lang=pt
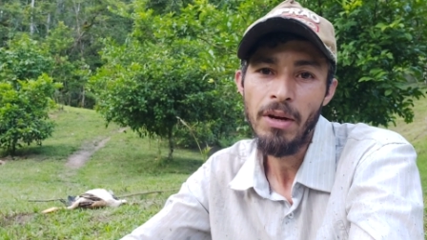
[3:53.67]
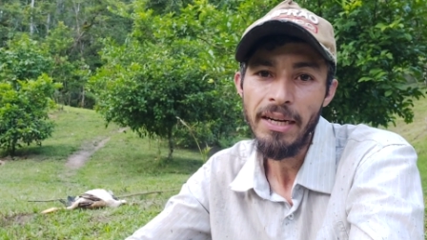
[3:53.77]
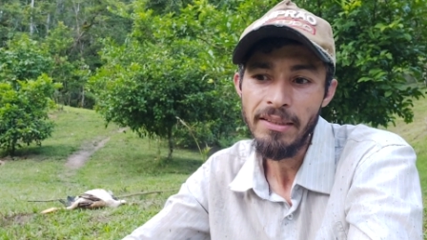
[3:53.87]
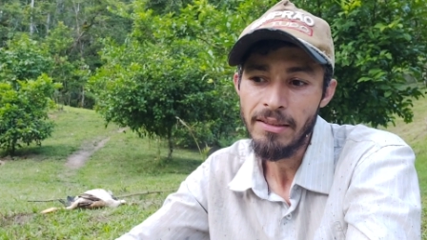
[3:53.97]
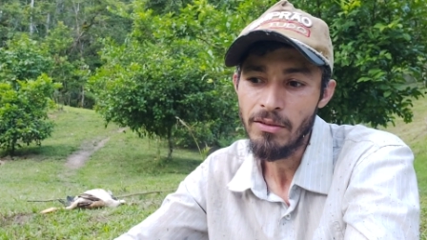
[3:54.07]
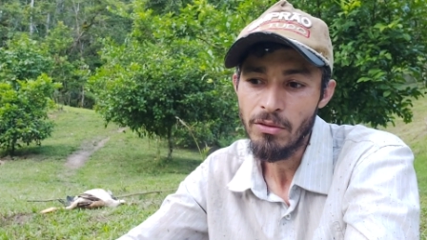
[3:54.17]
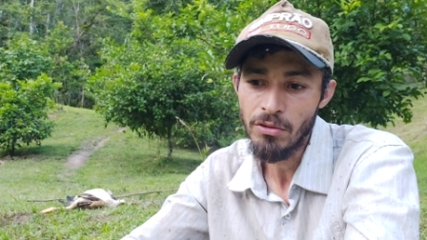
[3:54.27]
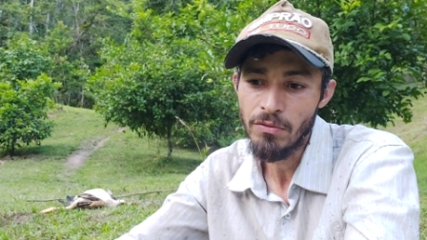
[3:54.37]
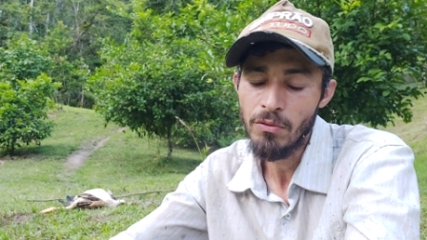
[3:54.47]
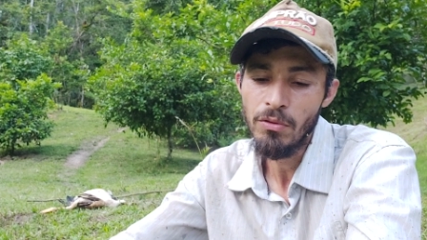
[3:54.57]
Mas
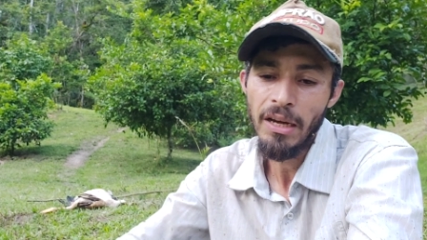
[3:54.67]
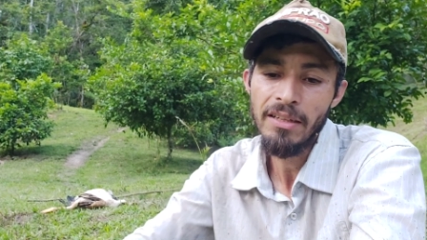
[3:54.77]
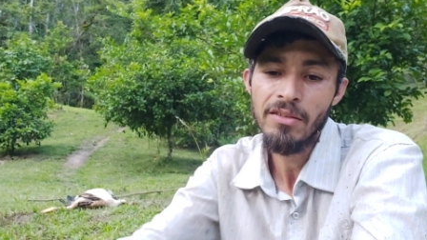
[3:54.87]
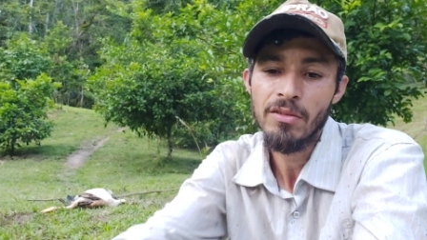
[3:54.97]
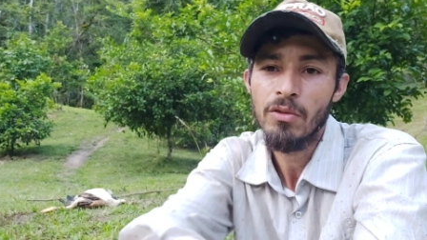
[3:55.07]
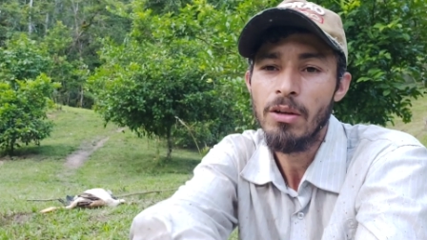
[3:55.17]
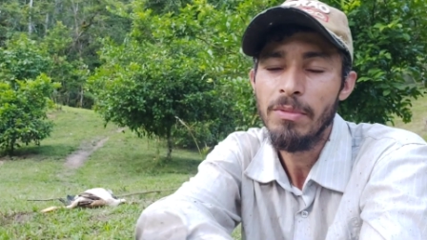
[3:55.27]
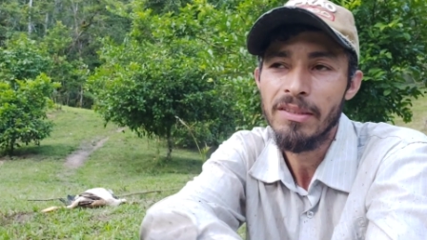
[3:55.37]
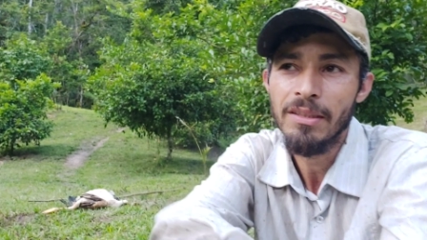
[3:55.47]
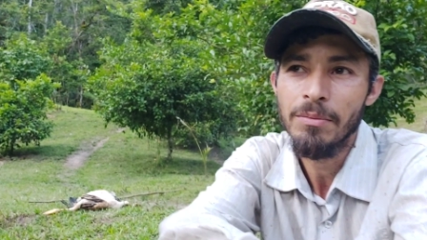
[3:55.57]
os, as
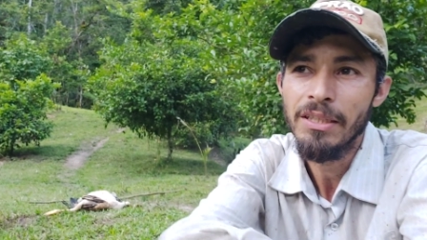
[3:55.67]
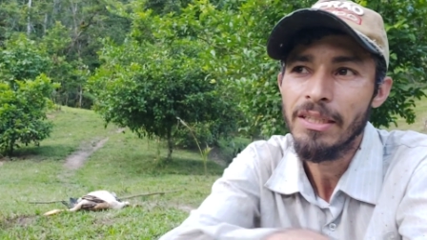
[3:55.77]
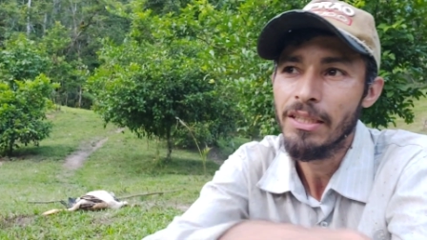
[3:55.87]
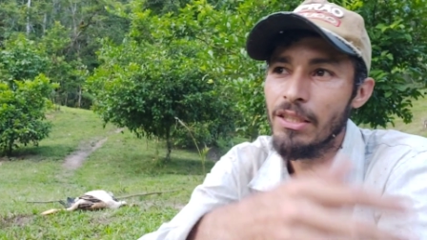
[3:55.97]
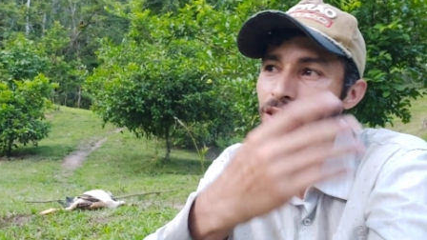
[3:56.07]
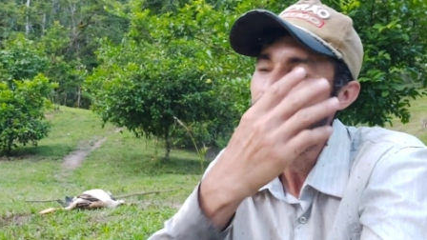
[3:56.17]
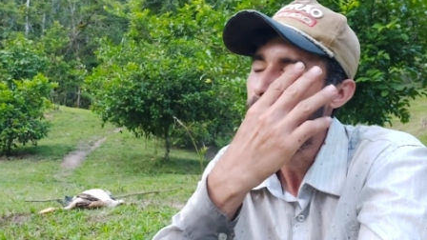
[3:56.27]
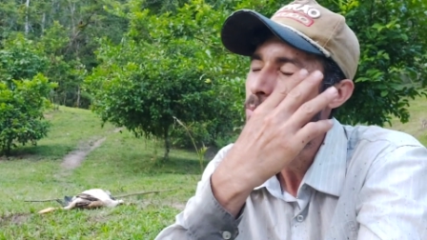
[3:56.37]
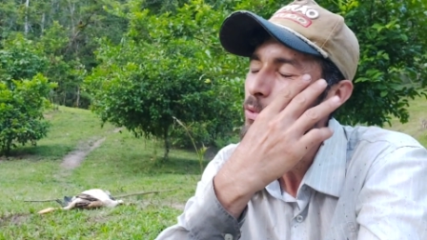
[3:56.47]
cobras também que a gente